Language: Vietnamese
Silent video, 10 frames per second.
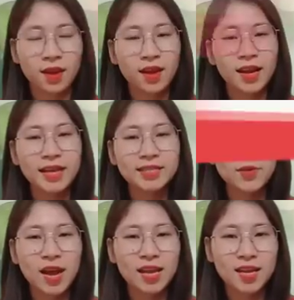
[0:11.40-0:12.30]
Ngay
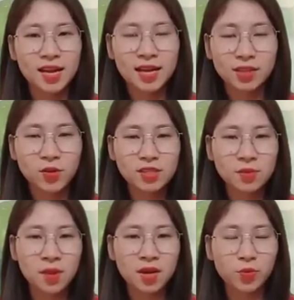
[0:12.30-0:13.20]
sau đây, Lịch ngày tốt
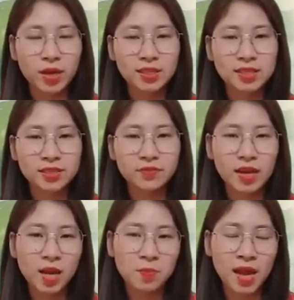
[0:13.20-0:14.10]
xin mời quý anh chị
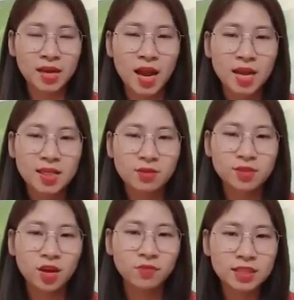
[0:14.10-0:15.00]
và các bạn theo
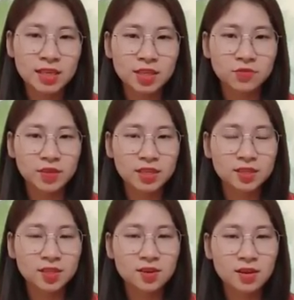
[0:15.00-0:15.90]
dõi vận trình tử vi
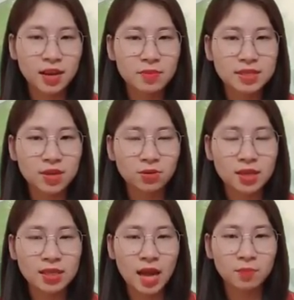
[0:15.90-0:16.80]
thứ tư ngày 16
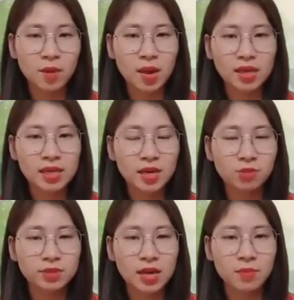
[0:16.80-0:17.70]
tháng 8 năm
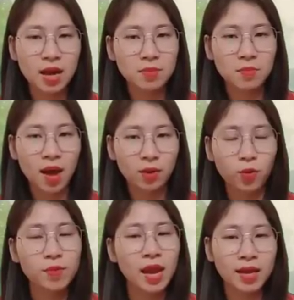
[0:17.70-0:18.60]
2023
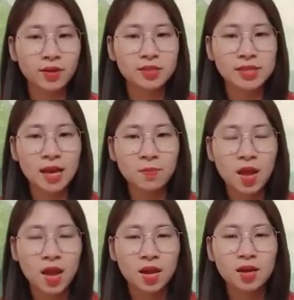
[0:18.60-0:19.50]
của 12 con giáp
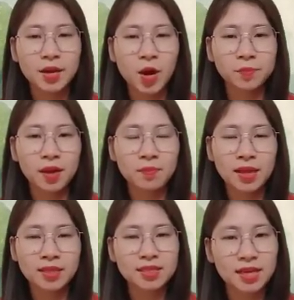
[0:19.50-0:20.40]
để đón may
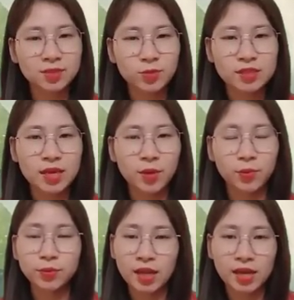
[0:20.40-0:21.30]
mắn tránh xui xẻo
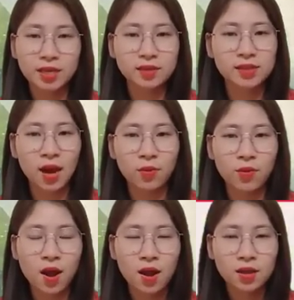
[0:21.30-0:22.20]
cụ thể như
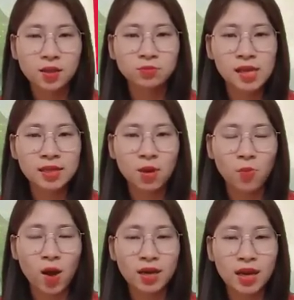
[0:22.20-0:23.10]
sau. Thông tin
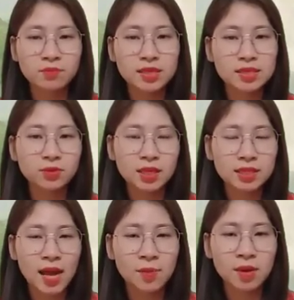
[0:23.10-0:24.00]
tổng quan ngày 16
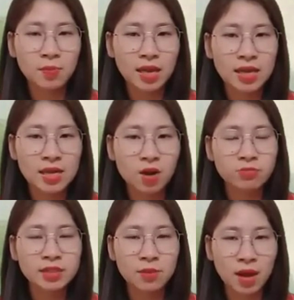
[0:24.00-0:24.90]
tháng 8 năm
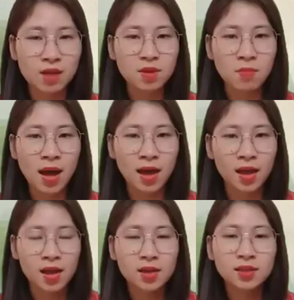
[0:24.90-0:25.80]
2023,
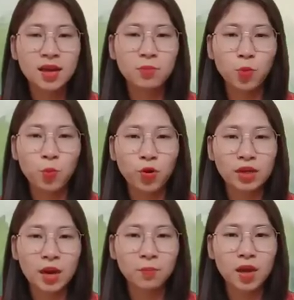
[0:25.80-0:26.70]
tức ngày mùng 1
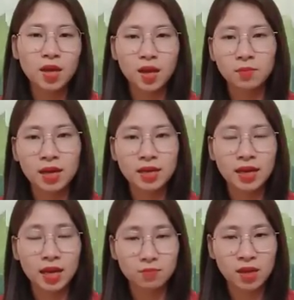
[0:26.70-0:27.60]
tháng 7 âm lịch
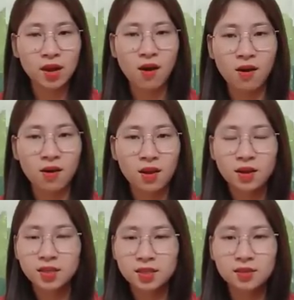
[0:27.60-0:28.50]
ngày Bính Ngọ,
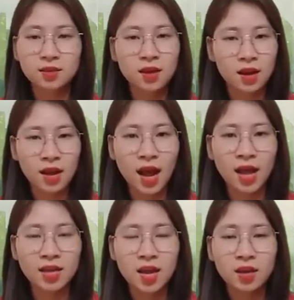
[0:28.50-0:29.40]
trực,
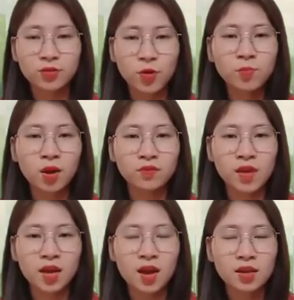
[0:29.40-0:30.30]
khai, tốt mọi
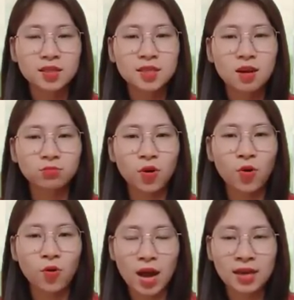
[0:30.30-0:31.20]
việc, trừ động
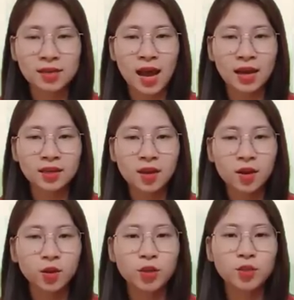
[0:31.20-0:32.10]
thổ, an táng,
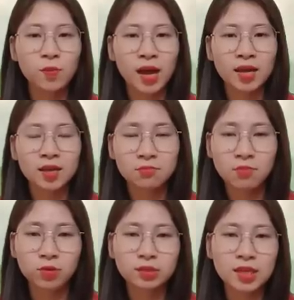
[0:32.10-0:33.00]
tuổi xung ngày,
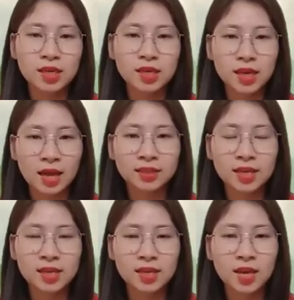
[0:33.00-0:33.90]
Mậu Tý, Canh
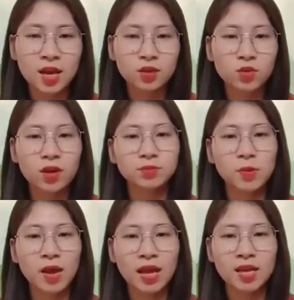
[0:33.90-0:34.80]
Tý, tuổi hợp
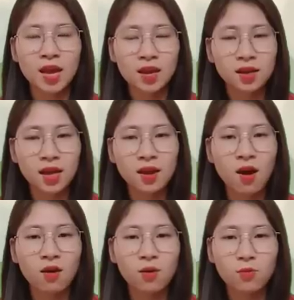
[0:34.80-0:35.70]
trong ngày, ngày
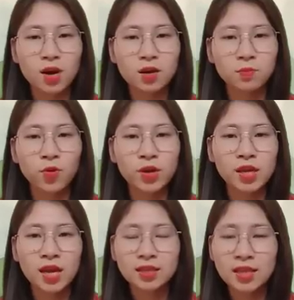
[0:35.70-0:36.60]
Ngọ, Lục hợp
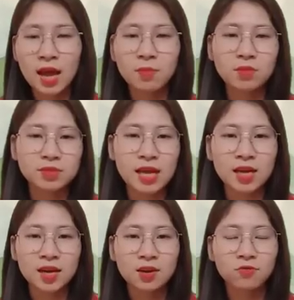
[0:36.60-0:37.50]
Mùi, Tam hợp
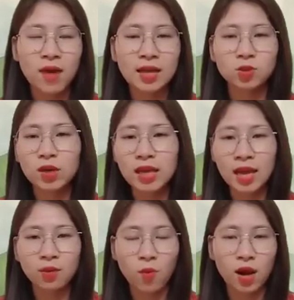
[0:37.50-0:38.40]
Dần và Tuất
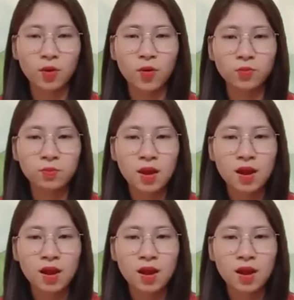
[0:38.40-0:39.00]
thành hỏa cục.